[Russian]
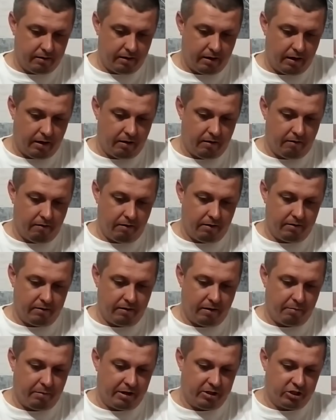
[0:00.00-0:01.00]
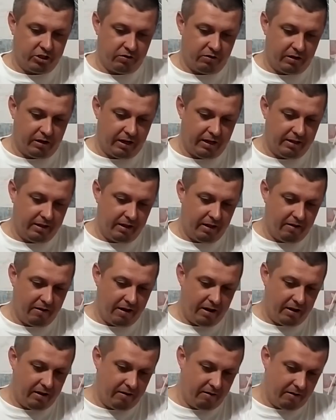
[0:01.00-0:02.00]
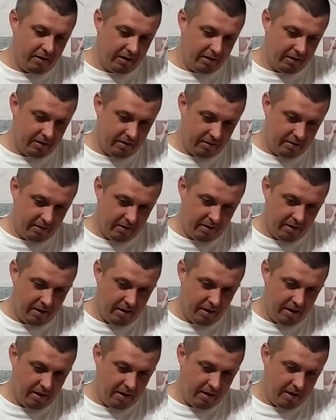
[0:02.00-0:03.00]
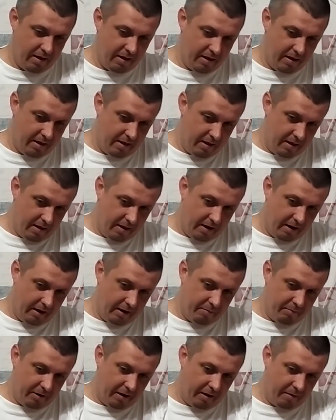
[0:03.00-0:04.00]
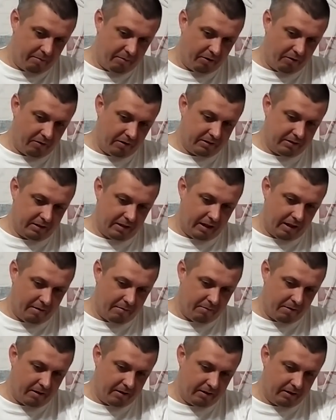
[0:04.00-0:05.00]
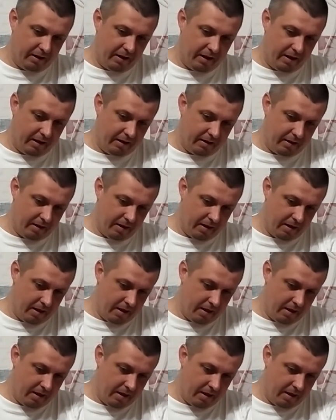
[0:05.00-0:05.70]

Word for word: какой запашок от нее идет. Рыбка просто обалдеет.